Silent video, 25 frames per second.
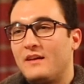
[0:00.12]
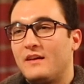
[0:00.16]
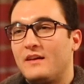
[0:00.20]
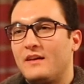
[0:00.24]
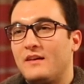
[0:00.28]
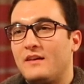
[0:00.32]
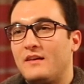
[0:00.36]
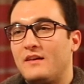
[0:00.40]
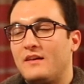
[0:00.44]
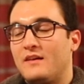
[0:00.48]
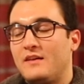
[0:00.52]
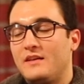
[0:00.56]

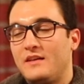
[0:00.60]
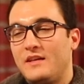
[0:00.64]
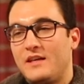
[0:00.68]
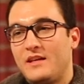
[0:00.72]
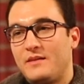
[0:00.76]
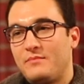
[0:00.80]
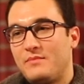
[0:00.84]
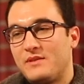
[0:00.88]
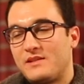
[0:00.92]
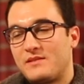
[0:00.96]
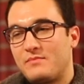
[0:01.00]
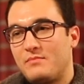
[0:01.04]
آه،
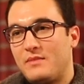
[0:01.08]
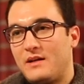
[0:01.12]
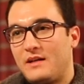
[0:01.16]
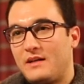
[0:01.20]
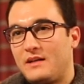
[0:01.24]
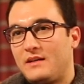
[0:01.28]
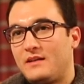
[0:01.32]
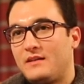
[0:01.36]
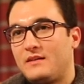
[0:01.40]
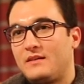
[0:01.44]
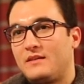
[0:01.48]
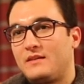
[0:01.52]
إيهاب
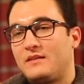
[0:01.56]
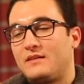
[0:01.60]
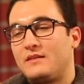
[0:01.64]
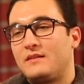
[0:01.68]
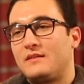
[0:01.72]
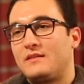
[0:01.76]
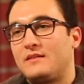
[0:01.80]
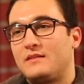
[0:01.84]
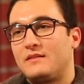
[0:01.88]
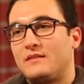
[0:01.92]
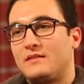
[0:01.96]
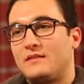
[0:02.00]
سبع
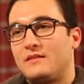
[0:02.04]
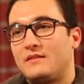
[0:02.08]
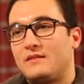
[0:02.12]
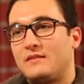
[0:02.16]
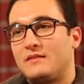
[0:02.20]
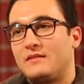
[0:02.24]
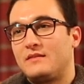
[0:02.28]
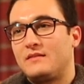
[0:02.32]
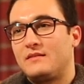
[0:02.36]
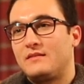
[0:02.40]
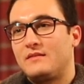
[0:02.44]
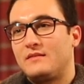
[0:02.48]

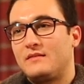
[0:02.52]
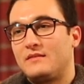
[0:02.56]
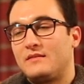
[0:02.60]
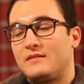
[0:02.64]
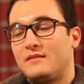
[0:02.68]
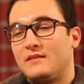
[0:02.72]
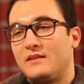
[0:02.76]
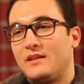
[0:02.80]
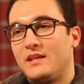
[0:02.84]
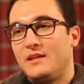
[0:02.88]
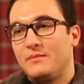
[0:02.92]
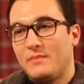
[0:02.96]
آه،
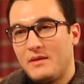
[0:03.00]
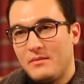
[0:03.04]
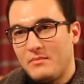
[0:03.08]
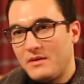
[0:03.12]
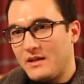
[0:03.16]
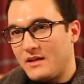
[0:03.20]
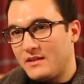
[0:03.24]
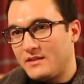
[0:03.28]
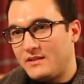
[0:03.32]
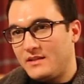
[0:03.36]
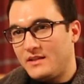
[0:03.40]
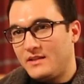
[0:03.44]
إمام
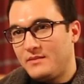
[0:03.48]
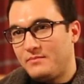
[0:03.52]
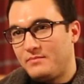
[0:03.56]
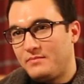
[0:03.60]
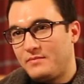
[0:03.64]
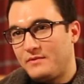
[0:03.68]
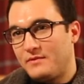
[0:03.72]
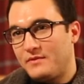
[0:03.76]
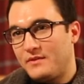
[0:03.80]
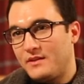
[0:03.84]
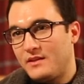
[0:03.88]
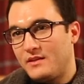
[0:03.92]
خطيب
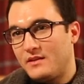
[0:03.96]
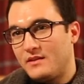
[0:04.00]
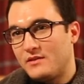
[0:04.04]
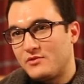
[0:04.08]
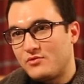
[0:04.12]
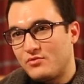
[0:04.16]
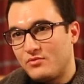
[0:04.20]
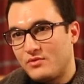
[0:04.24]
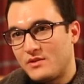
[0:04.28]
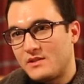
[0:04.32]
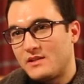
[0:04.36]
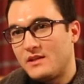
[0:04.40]
في
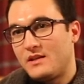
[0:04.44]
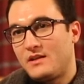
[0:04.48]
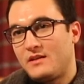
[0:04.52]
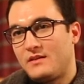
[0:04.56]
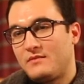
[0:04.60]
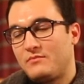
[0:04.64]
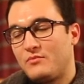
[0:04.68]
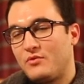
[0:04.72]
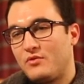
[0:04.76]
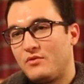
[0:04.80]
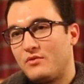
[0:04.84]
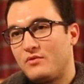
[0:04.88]
سوسة
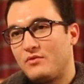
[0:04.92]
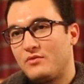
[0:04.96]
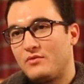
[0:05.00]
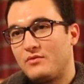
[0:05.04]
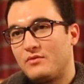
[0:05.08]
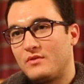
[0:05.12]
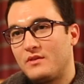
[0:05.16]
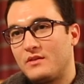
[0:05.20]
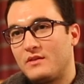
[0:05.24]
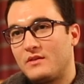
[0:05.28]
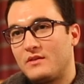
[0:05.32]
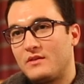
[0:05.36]
منذ
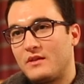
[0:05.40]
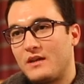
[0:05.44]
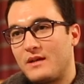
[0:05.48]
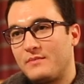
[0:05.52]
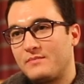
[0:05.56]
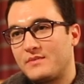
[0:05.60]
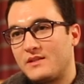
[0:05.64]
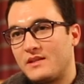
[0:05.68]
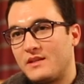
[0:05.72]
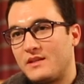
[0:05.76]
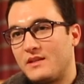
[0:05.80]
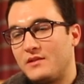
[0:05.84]
آه،
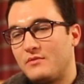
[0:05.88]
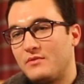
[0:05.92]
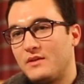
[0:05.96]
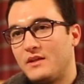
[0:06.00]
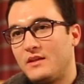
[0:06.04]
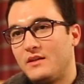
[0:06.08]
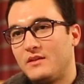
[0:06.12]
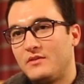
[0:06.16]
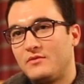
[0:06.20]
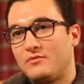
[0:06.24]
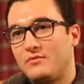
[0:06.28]
خمس سنوات